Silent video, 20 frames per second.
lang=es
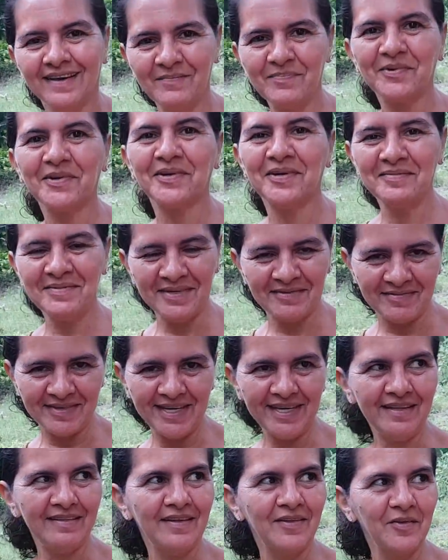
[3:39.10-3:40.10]
y por ahora me
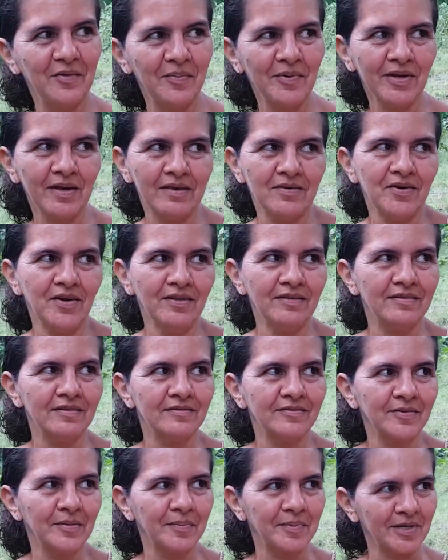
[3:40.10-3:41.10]
vine, no porque yo
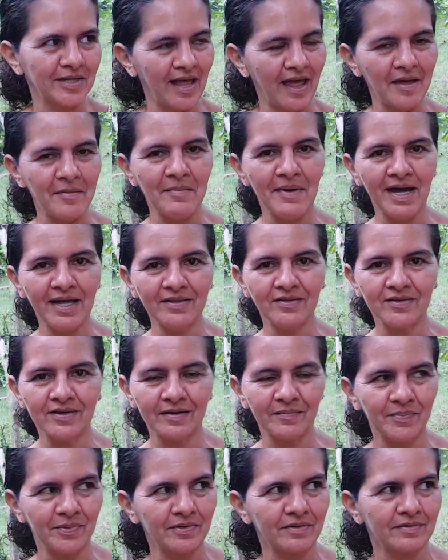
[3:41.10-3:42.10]
no fue por nada más, no
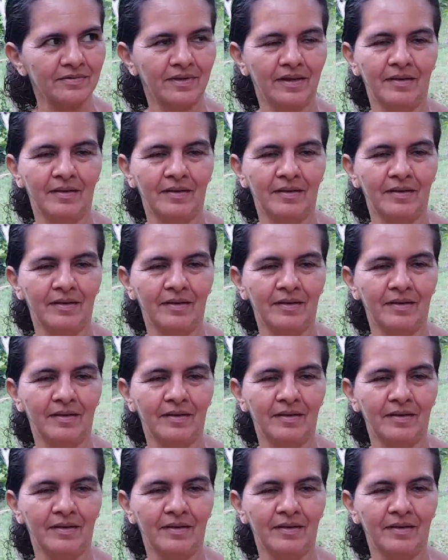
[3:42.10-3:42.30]
que por...